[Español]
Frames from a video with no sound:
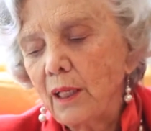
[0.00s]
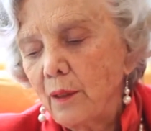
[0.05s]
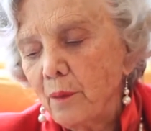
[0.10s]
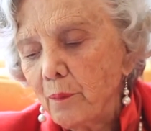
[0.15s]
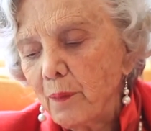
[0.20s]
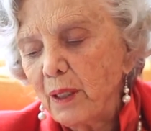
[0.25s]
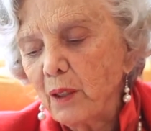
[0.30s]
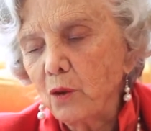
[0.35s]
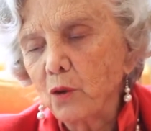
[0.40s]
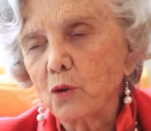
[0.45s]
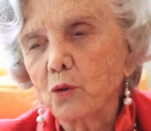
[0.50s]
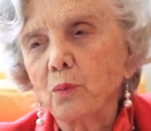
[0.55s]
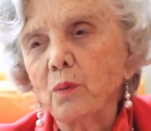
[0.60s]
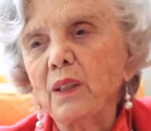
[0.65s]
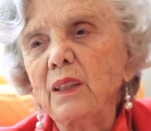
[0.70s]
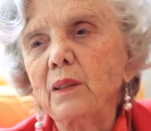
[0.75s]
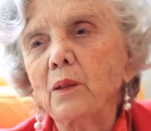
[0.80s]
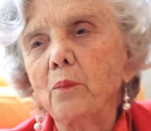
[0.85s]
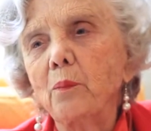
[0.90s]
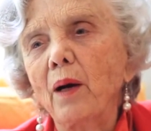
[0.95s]
elementos
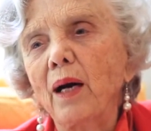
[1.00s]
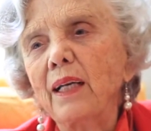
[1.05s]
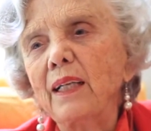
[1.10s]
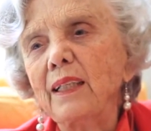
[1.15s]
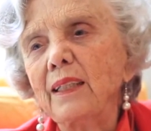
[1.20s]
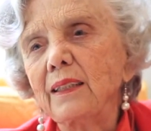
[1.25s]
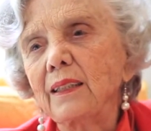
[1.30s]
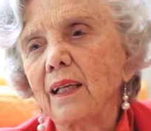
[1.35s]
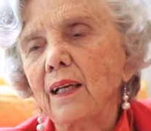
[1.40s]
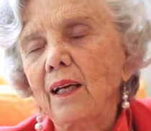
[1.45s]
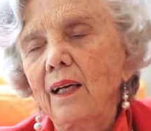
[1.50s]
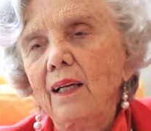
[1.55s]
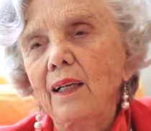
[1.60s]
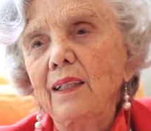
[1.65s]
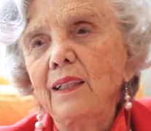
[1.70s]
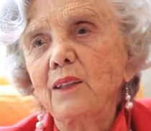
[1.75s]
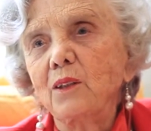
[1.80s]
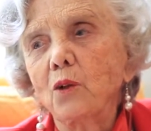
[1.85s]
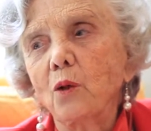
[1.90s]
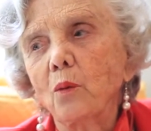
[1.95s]
principales
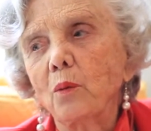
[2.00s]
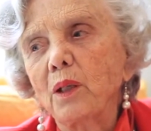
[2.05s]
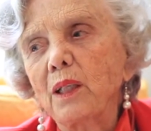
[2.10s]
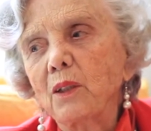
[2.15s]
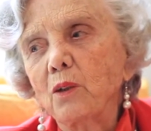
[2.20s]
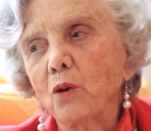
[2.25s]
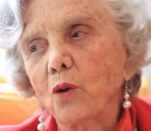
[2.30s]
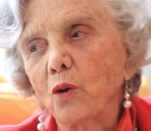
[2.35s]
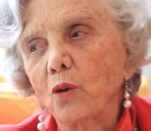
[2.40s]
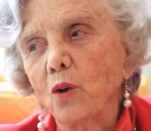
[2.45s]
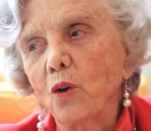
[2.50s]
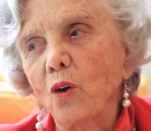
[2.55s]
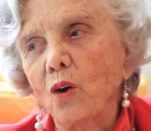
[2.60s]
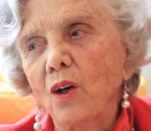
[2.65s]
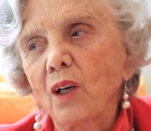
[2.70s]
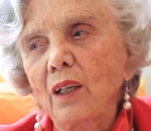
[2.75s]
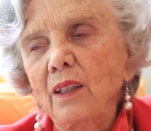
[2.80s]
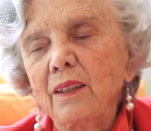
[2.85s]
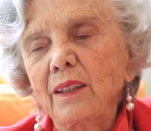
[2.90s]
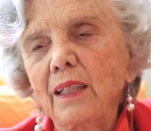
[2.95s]
y sobre todo
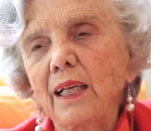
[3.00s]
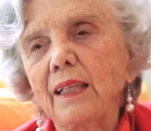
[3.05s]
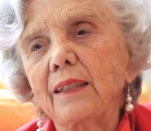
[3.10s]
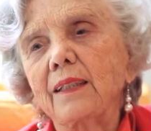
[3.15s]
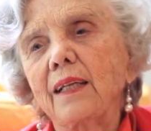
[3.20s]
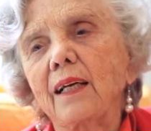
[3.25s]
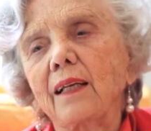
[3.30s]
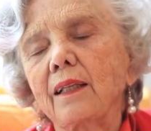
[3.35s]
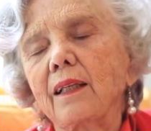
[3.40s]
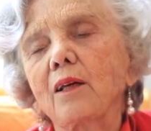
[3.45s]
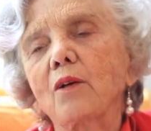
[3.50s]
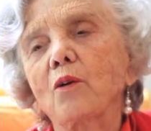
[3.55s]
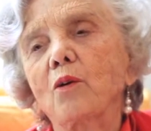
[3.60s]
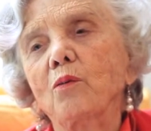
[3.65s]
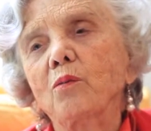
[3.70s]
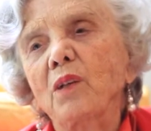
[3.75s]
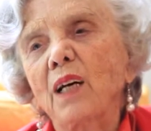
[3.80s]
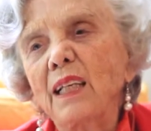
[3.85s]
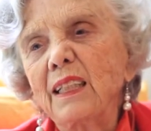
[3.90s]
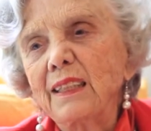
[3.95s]
tratar de
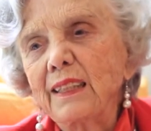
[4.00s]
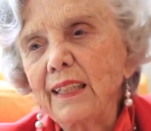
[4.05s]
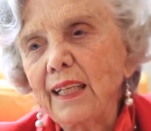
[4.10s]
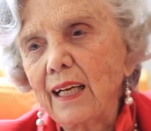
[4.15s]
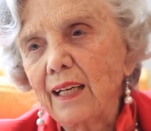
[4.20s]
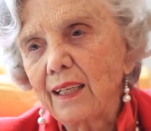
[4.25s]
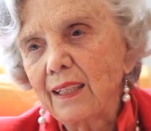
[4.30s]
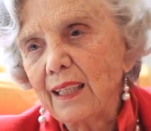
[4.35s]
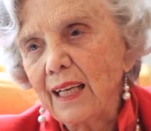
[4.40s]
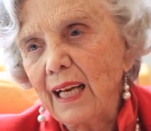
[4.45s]
no falsear